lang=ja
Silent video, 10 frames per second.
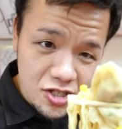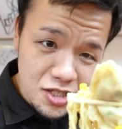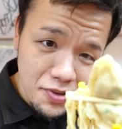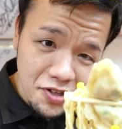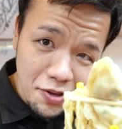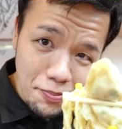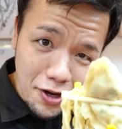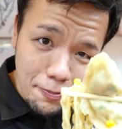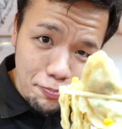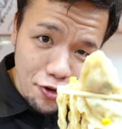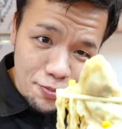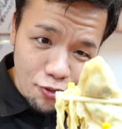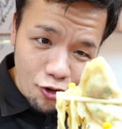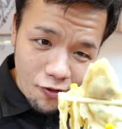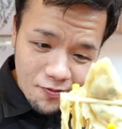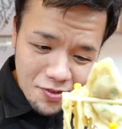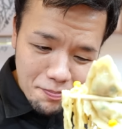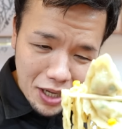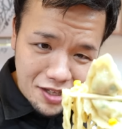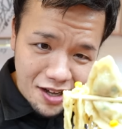一番ねバカっぽいも
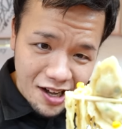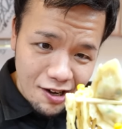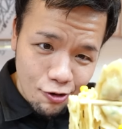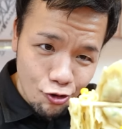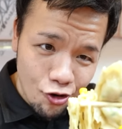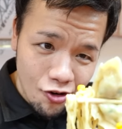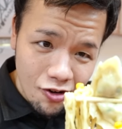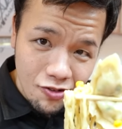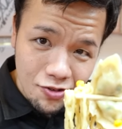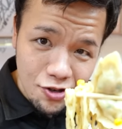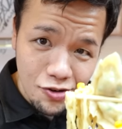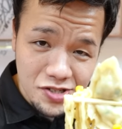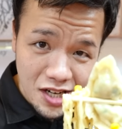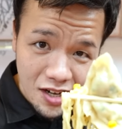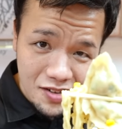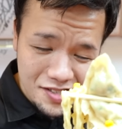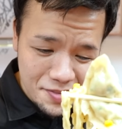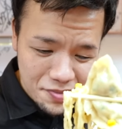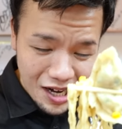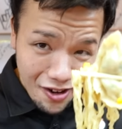うバターコーン餃子
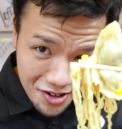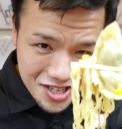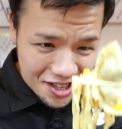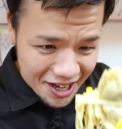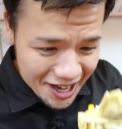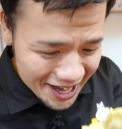全部合わせて